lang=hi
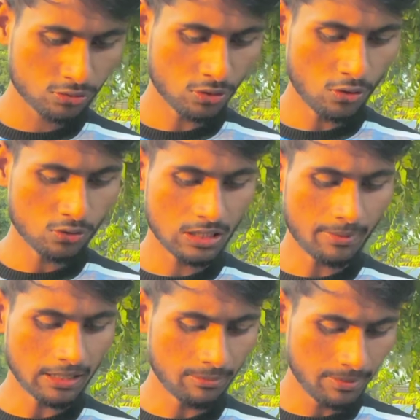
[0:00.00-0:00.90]
दोस्तों
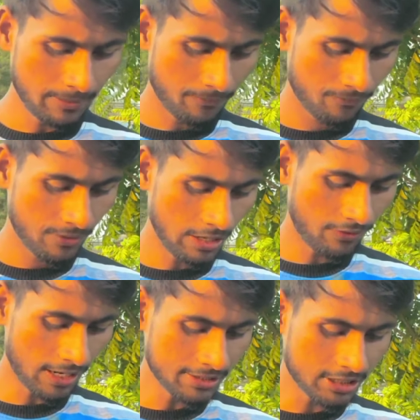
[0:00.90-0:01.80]
उसके बाद हमें
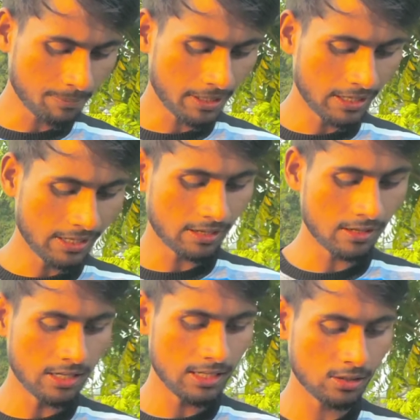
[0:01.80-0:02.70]
वेरीफाई चेक पे क्लिक
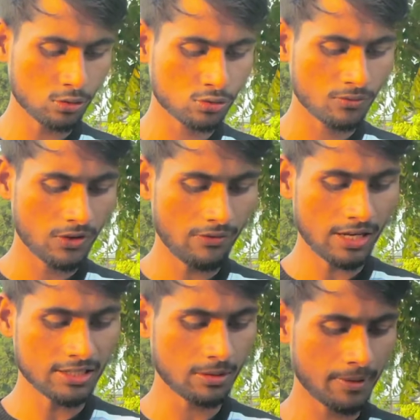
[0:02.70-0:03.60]
करना है ठीक है दोस्तों
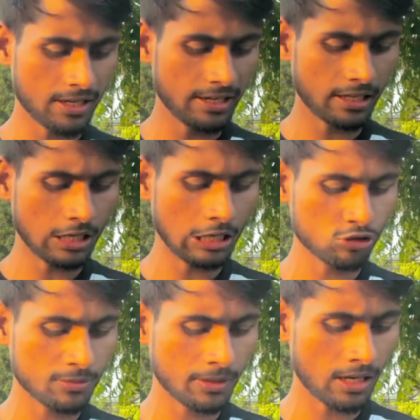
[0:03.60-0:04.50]
वेरीफाई चेक पे क्लिक करेंगे
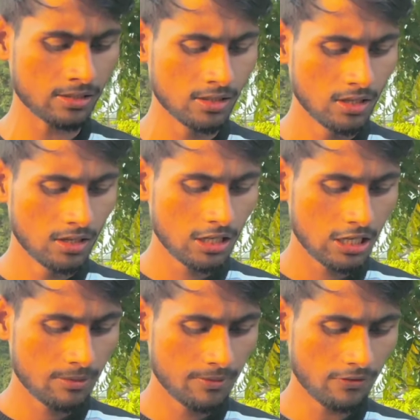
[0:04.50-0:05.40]
उसके बाद
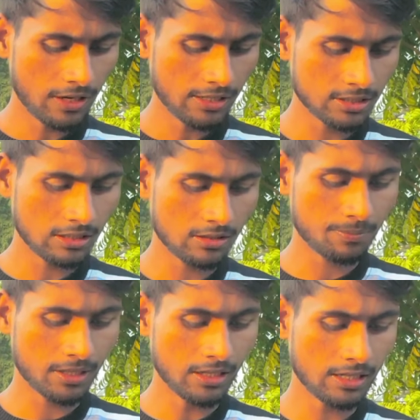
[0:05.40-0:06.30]
वेरीफाई चेक
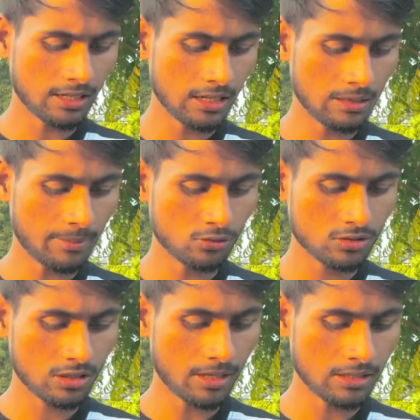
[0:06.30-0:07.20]
पे क्लिक करने के बाद
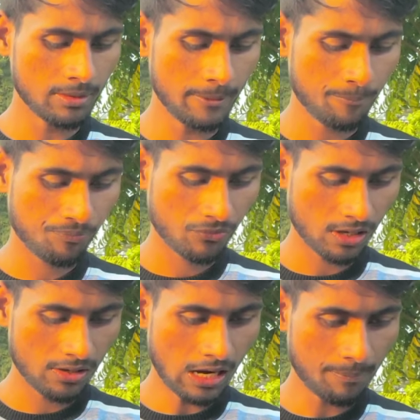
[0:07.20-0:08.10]
उसके बाद हमें
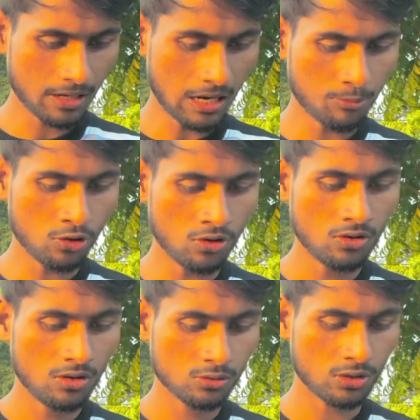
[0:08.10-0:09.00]
यहाँ पर आपको
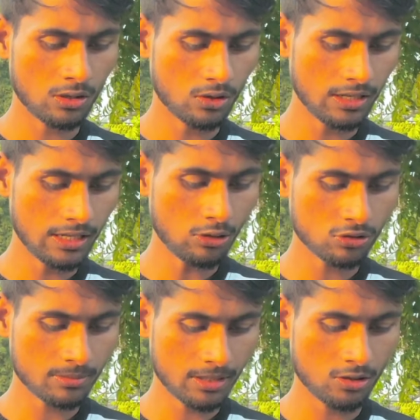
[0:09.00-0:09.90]
थोड़ा लोडिंग लेगा
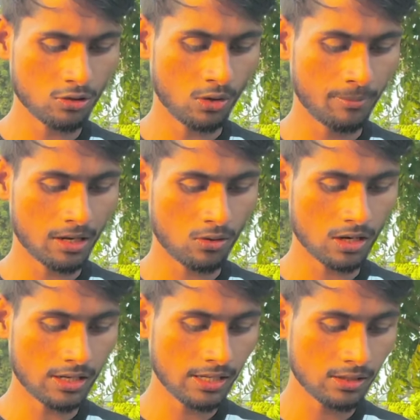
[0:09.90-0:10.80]
उसके बाद मेरा
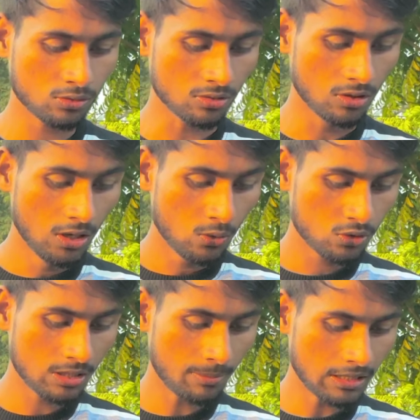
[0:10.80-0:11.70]
हो गया ठीक है दोस्तों
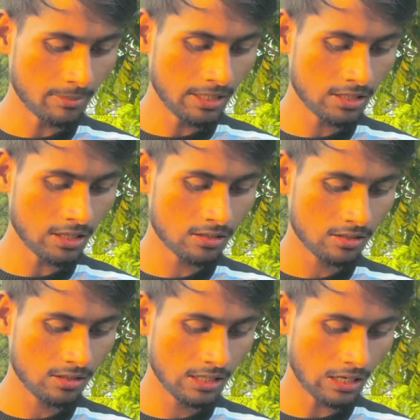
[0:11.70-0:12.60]
उसके बाद हमें इधर
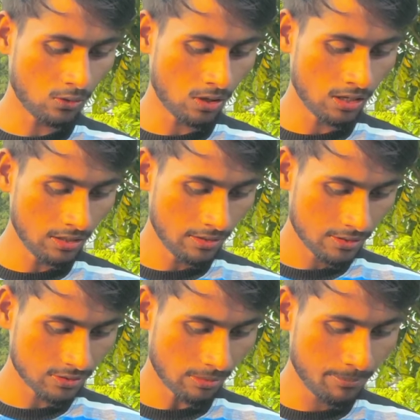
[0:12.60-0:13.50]
लिखा हुआ है
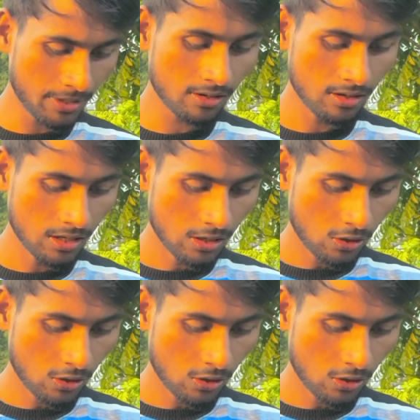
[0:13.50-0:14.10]
सबमिट